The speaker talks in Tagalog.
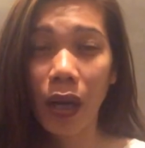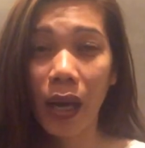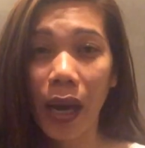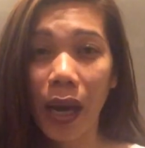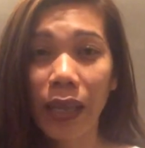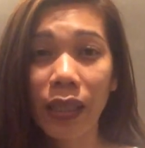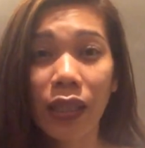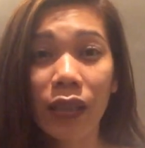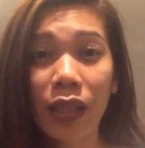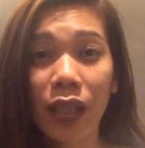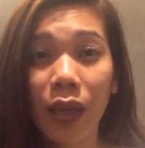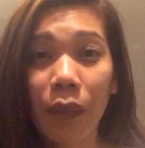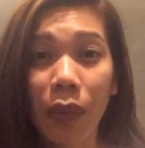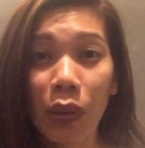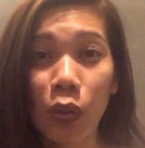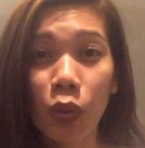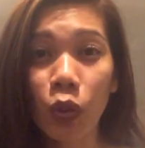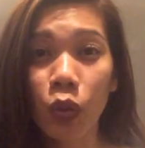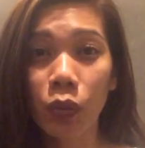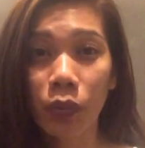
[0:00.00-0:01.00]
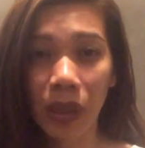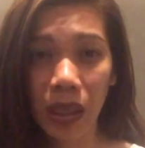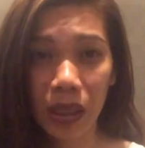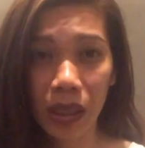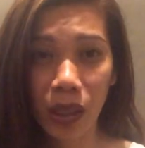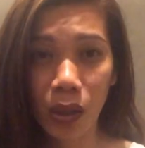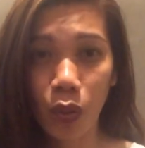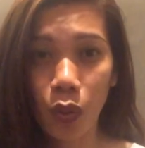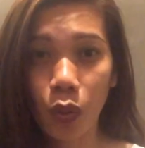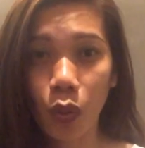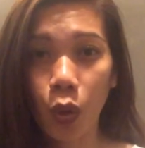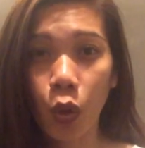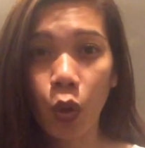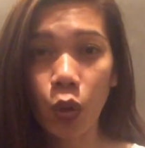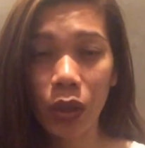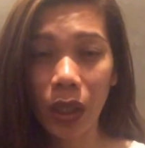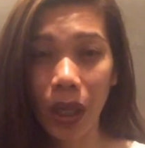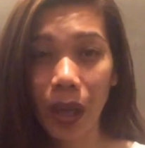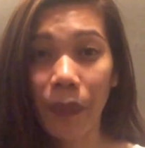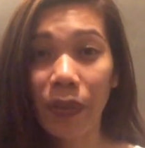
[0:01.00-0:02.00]
Kahit hindi ka marunong mag-Nihongo,
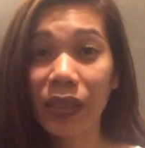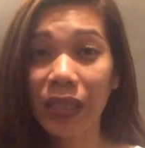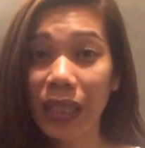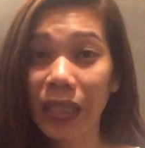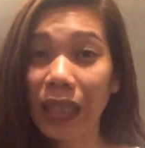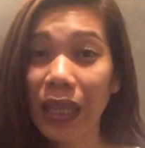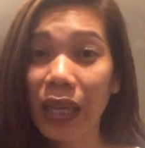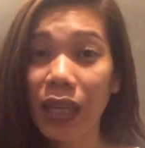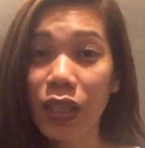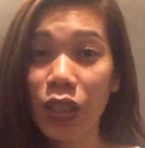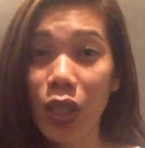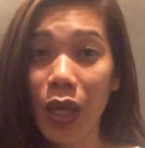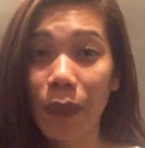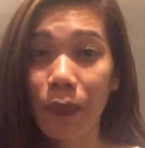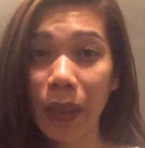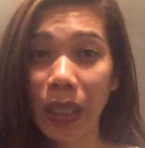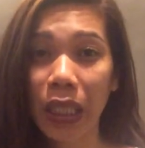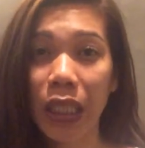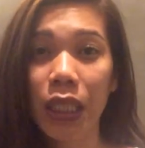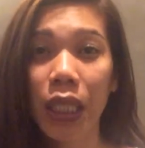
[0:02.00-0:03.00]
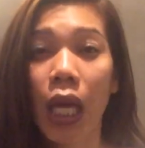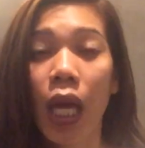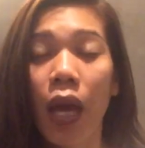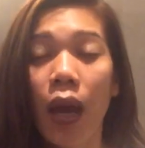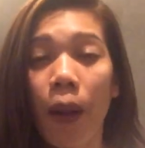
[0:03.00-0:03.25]
hindi ka magsalita ng Japanese,